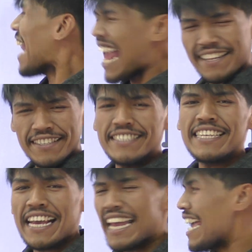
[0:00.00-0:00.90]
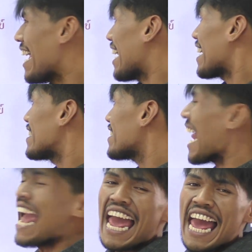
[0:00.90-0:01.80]
แตร่นเสียงเอกแต
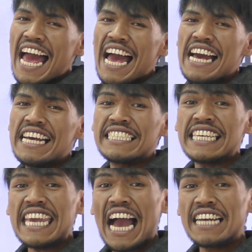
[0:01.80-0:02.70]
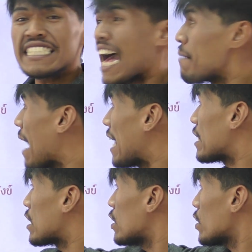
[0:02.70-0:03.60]
รเสียงสามัญ
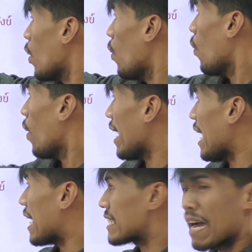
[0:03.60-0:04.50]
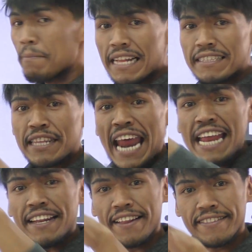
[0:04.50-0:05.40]
โทเอกสามัญแต
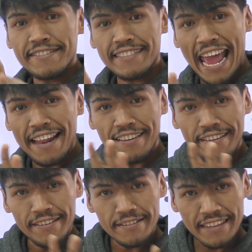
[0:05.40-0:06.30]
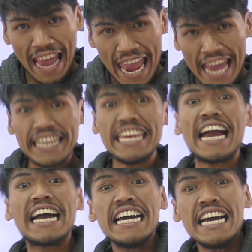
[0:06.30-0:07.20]
ร่นแตร่นแต่เนี่
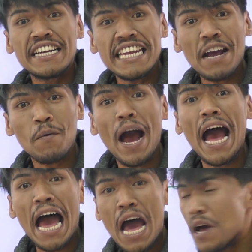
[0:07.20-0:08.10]
ยเรียกว่า